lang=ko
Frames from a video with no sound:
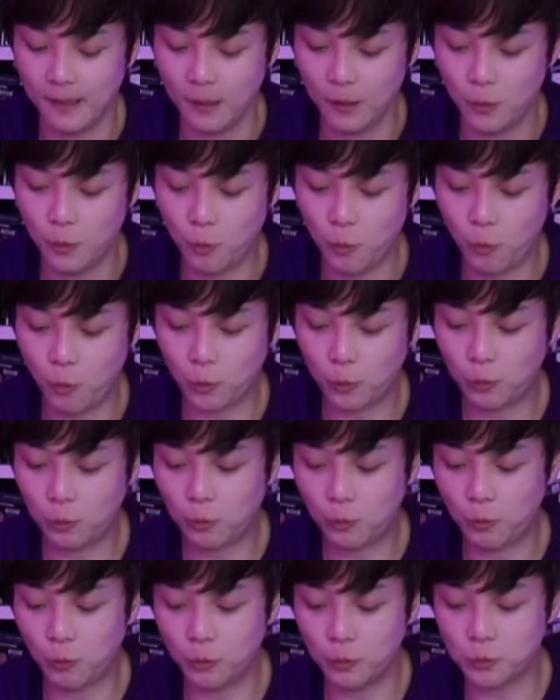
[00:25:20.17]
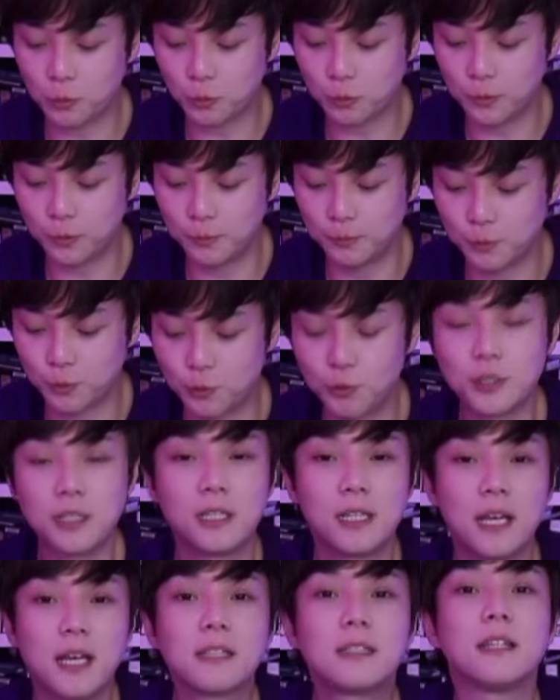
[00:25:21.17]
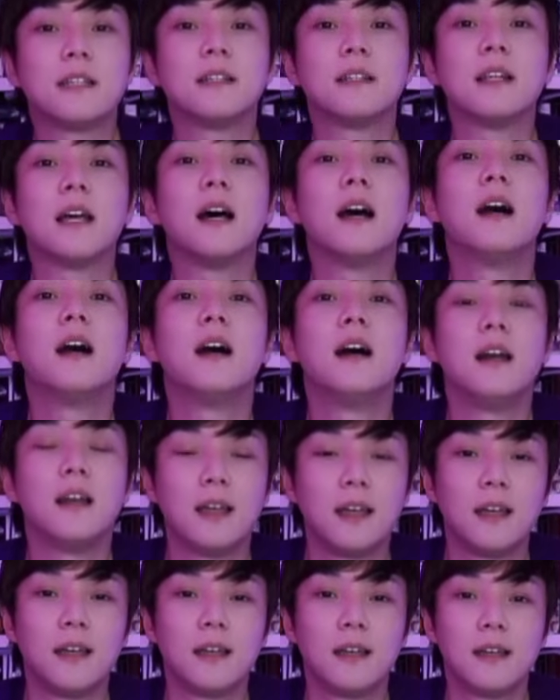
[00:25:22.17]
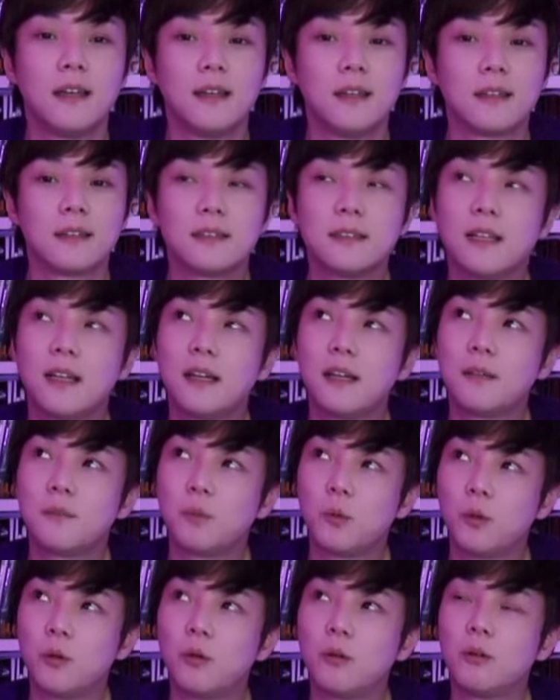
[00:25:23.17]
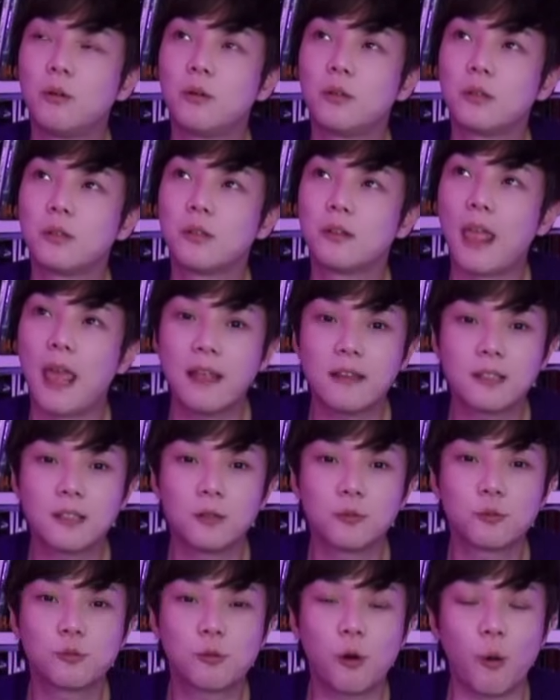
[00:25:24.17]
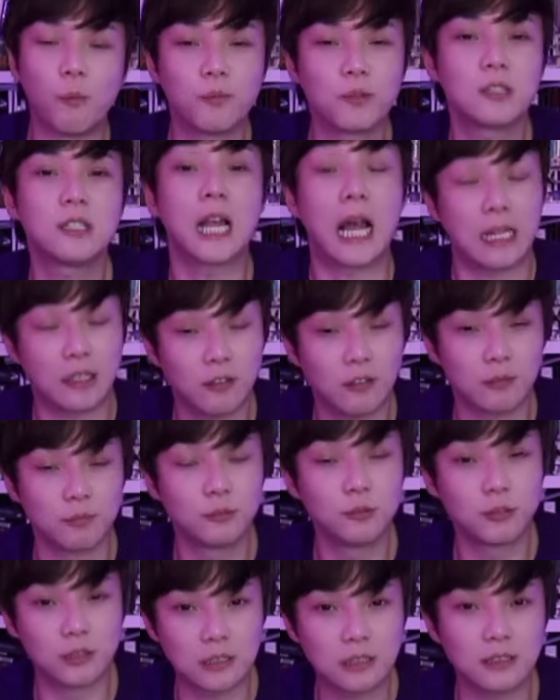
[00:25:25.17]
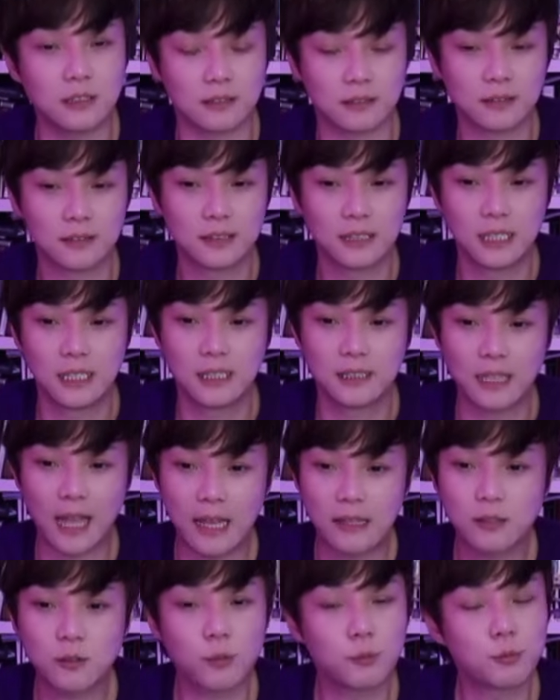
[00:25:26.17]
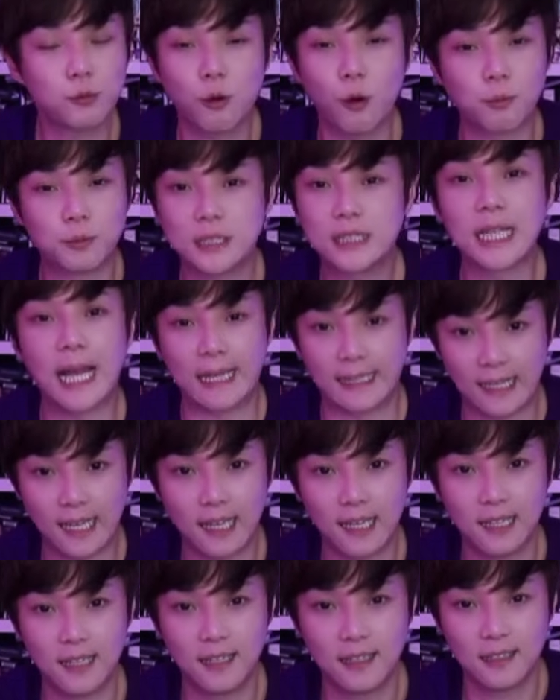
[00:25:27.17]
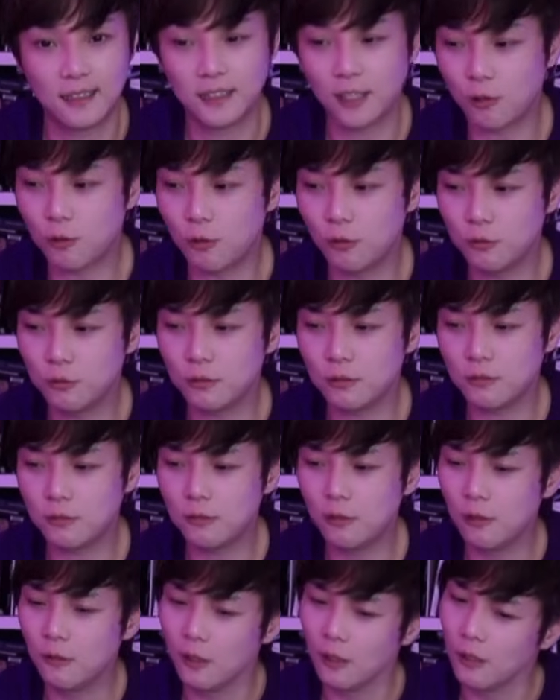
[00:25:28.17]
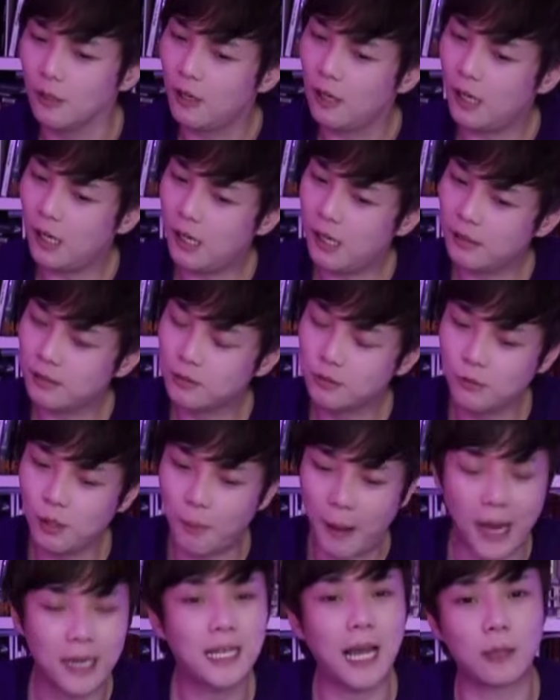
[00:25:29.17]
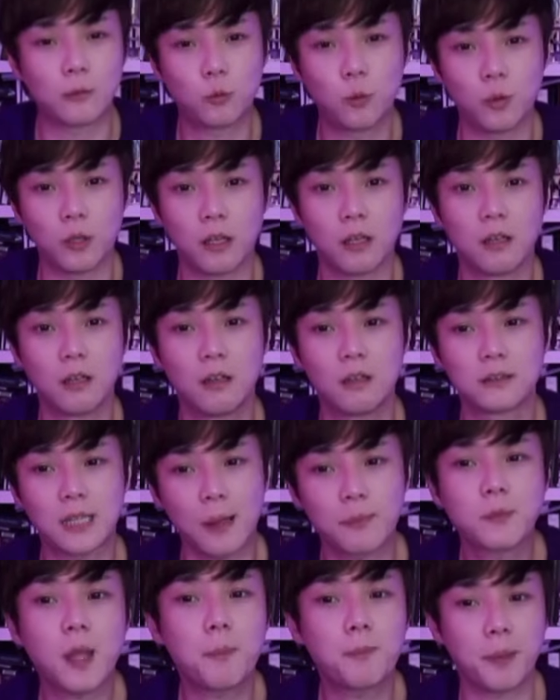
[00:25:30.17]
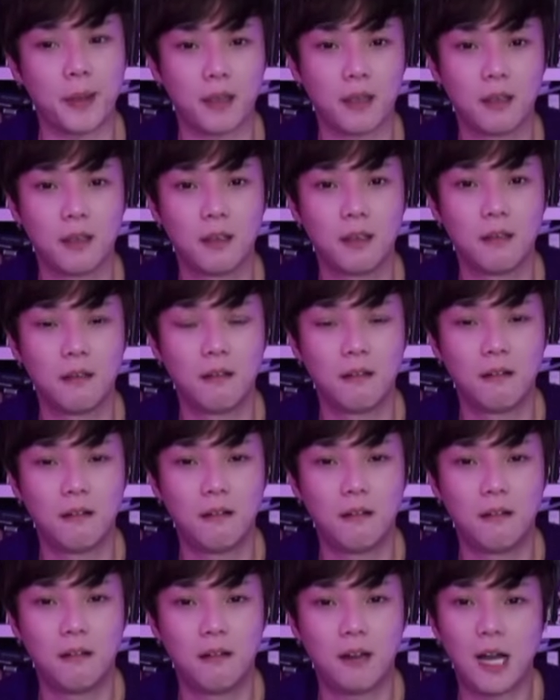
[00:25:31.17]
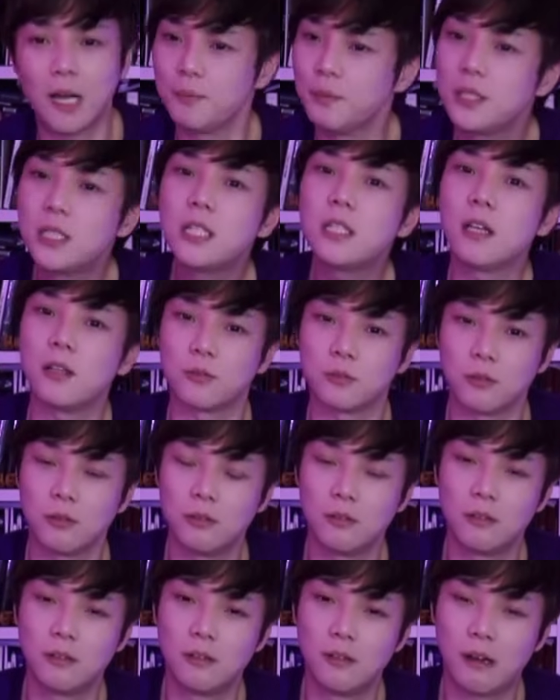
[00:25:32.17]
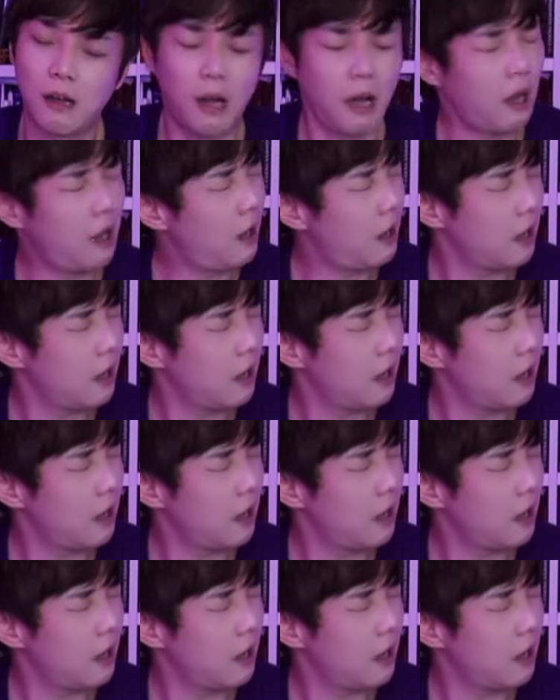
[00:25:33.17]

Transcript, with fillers: 요것도 조금 주의를 해야 됩다 네. 예. 그냥 뭐 데이트 건수가 없는 건 아니에요. 이분들은 데이트 건수가 없진 않아. 근데, 건, 근데, 아, 근데 말이 안 통해. 답답해. 아 미치겠어. 아,